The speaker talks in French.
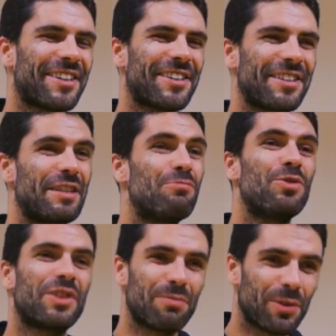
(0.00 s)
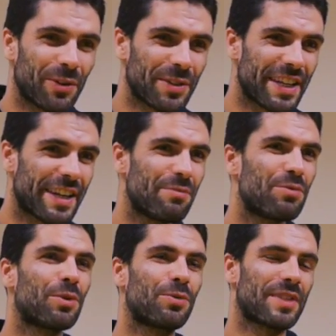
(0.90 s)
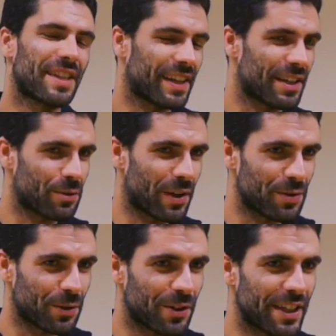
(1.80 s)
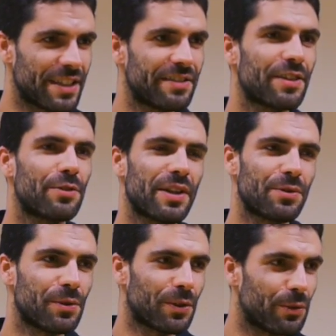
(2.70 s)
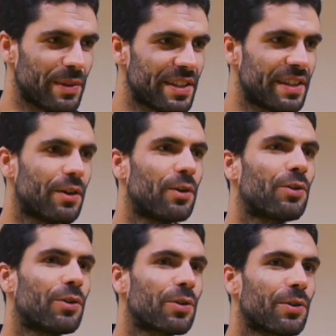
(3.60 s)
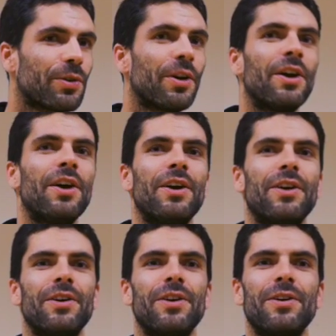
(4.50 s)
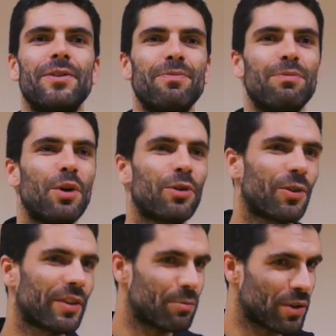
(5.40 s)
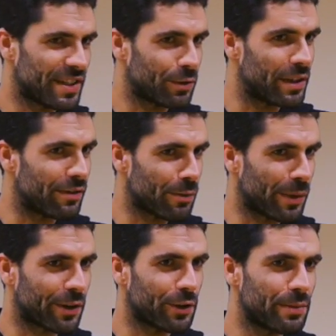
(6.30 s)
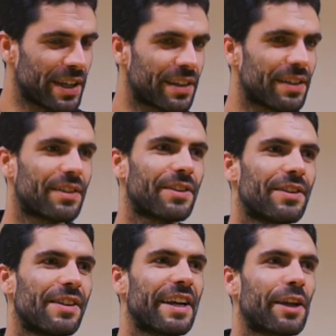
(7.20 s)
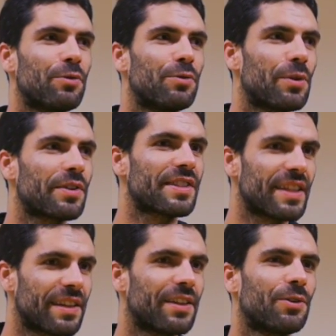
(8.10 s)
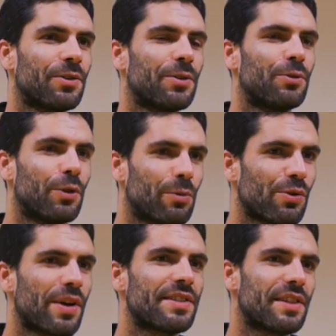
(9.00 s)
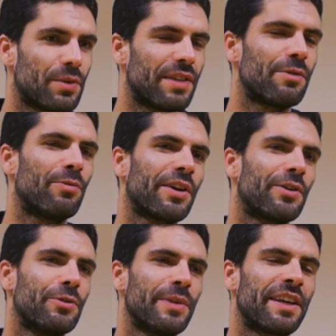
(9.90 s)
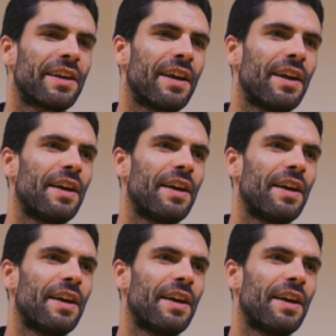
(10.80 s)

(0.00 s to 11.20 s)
euh, débouchés potentiels pour tout ce qui est restauration collective, restauration hors domicile. En tant que euh, porteur des politiques de développement économique, euh, l'agriculture c'est de l'emploi, c'est du développement économique.